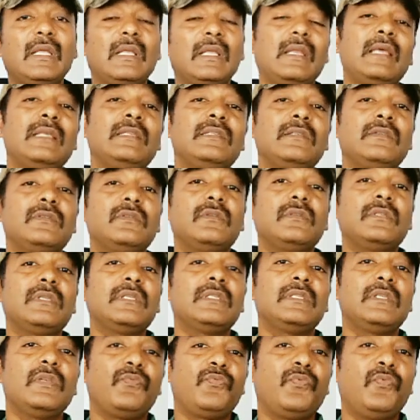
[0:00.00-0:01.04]
లైసెన్స్
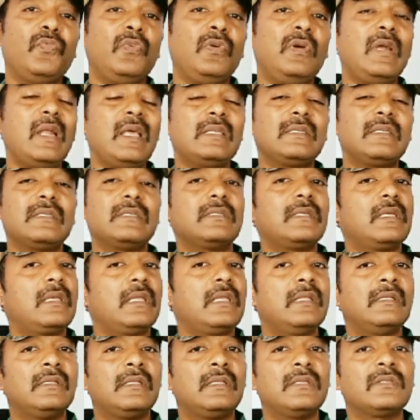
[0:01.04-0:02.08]
వచ్చేసి ఫుడ్ లైసెన్స్
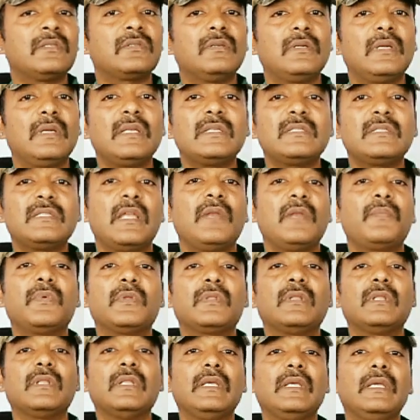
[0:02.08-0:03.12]
అనేది తీసుకుంటే
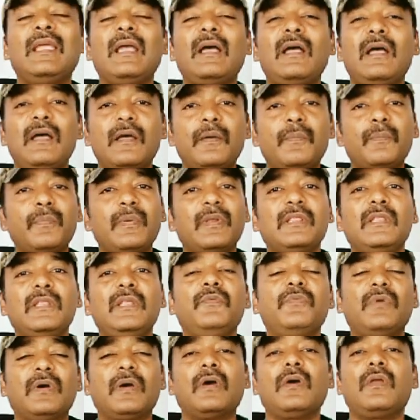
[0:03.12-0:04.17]
సరిపోతుంది ఇక ప్రతి
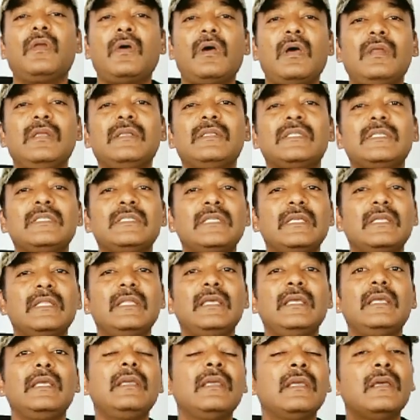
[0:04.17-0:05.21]
ఒక్కరూ ఆలోచించేది